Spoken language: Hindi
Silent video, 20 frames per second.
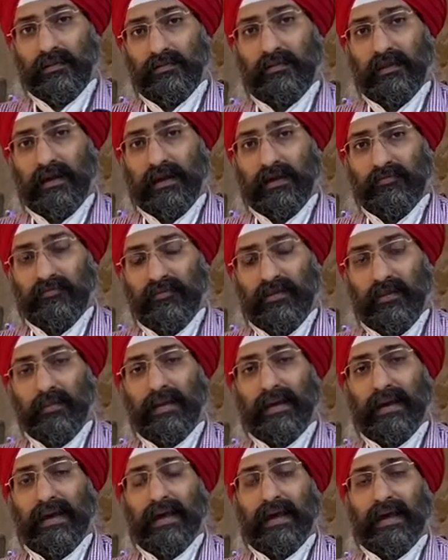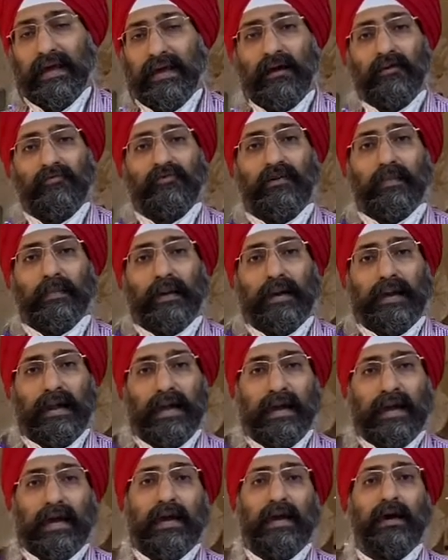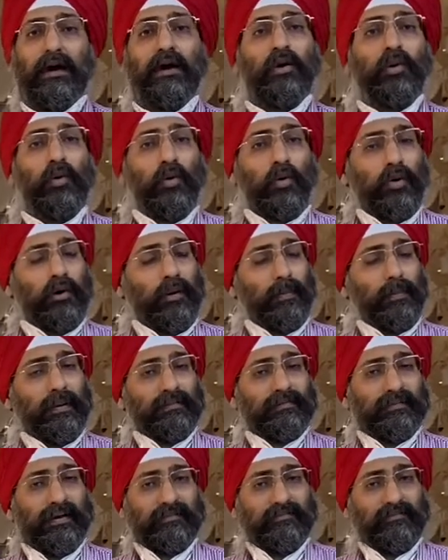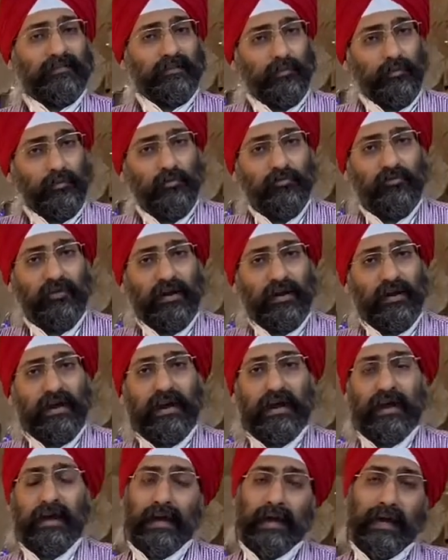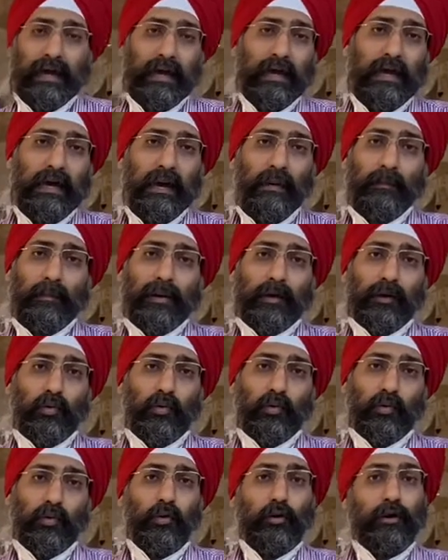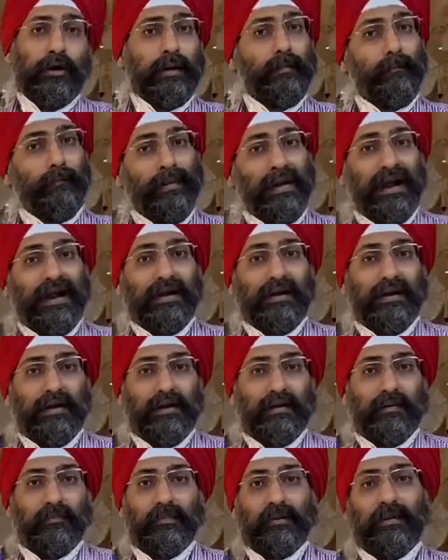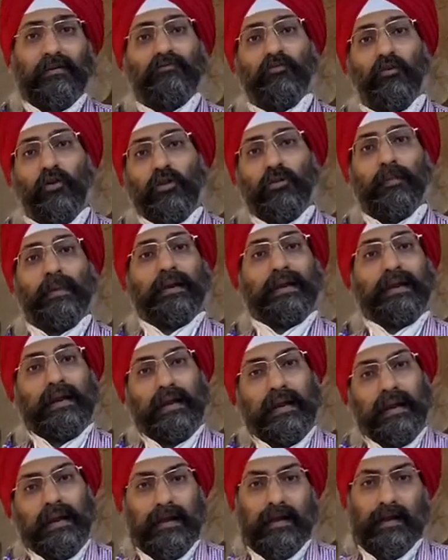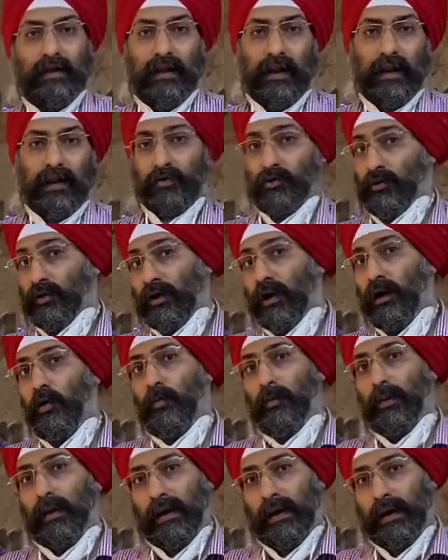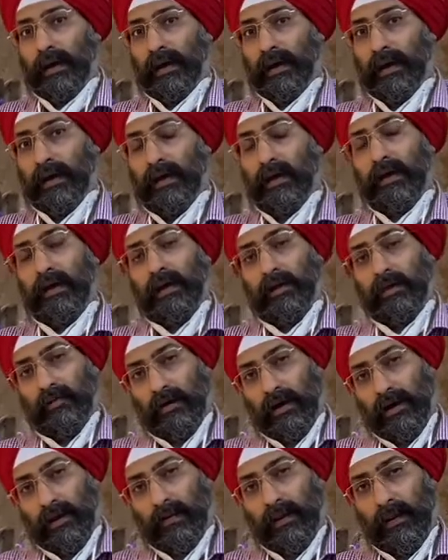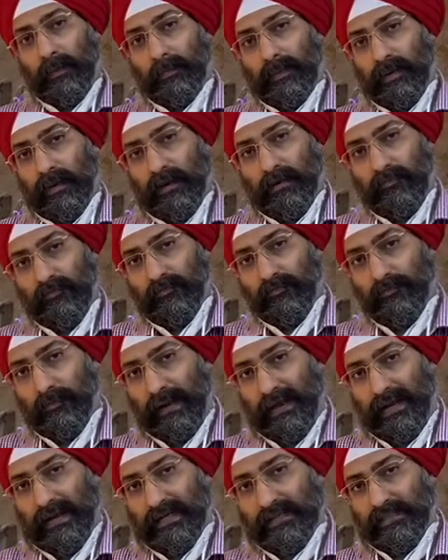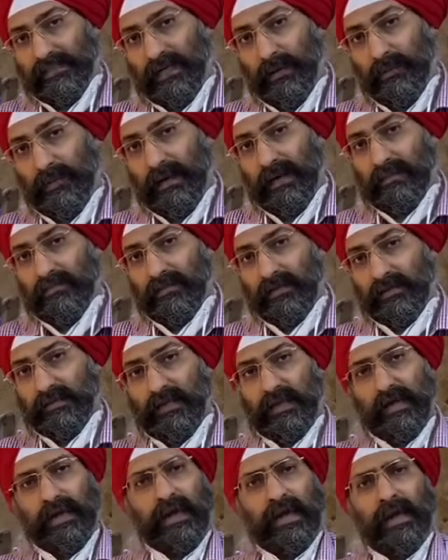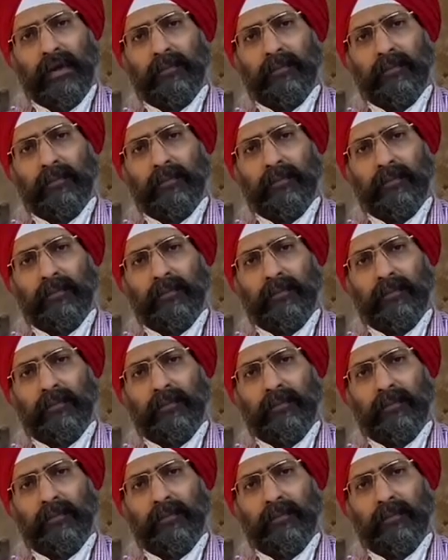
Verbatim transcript: एक फीमेल है यंग फीमेल है उनको अपना साइज इंप्रूव करना है बट उनको इम्प्लांट मतलब फॉरन मटेरियल नहीं कराना तो क्या उपाय है हम आपकी पेट की चर्बी ले सकते हैं